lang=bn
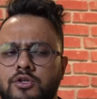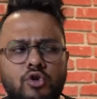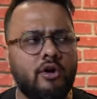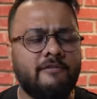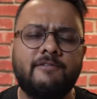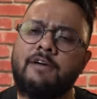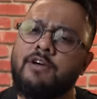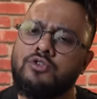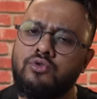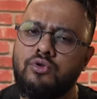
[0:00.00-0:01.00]
যখন আমি
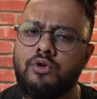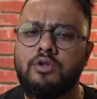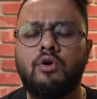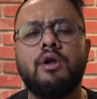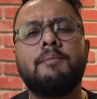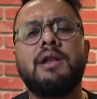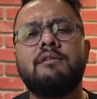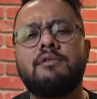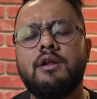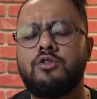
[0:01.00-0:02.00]
ফাইবারে শুরু করি তখন আমি
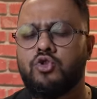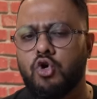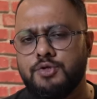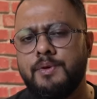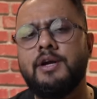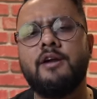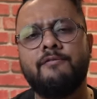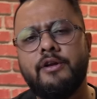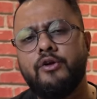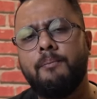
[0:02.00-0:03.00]
লিটারেলি দশ মিনিটের
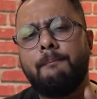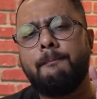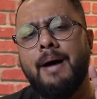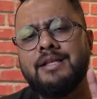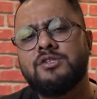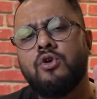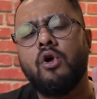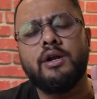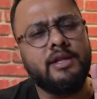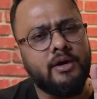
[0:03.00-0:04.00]
ভিডিও পাঁচ
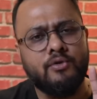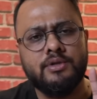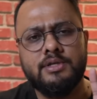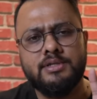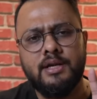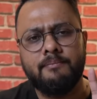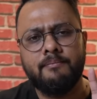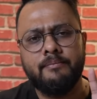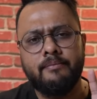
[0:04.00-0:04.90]
ডলার দিয়ে করতেছিলাম